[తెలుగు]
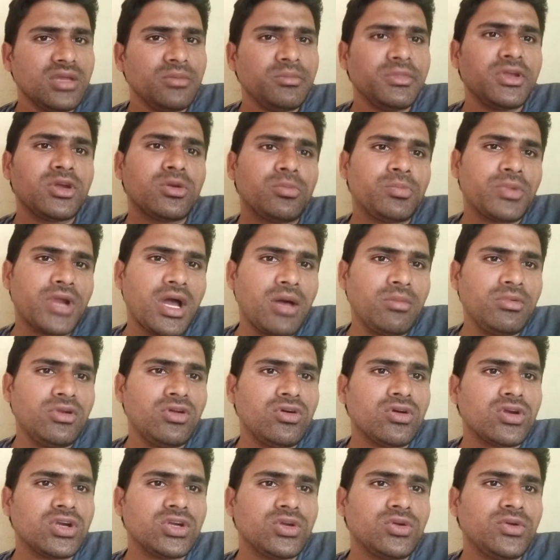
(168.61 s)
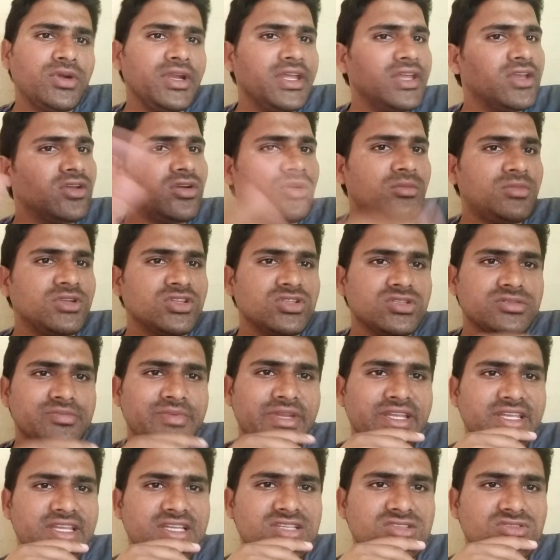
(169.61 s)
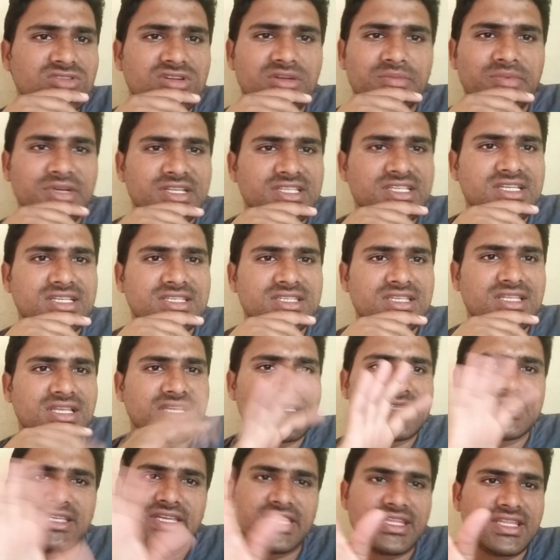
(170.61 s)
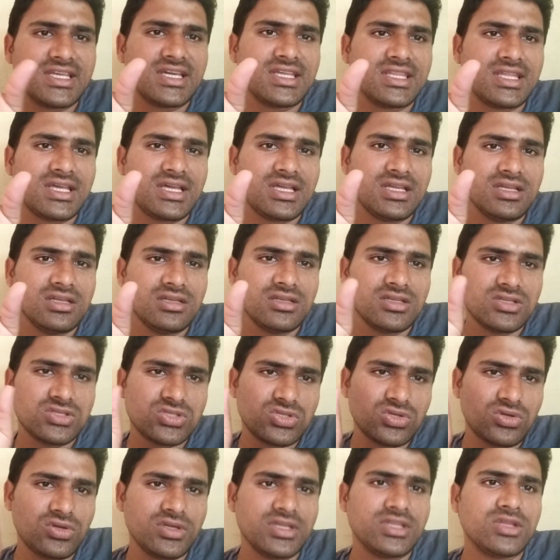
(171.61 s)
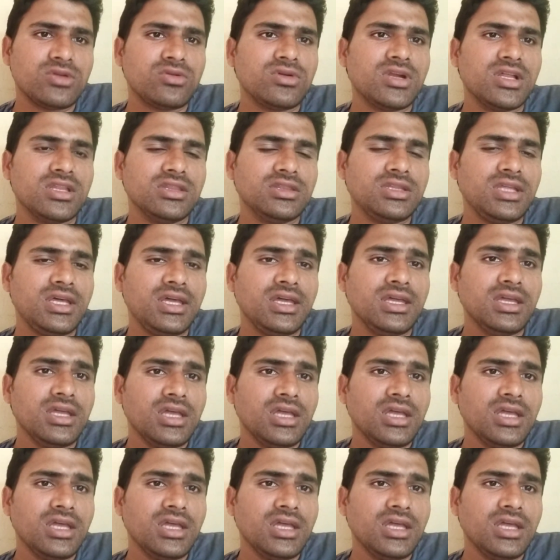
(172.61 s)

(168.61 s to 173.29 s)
మీకు ప్రాబ్లం ఒకటి ఉండి ఇంకో మందు స్ప్రే చేసుకుంటే పనిచేస్తుందా చేయదు కదా సో ఇది కూడా అంతే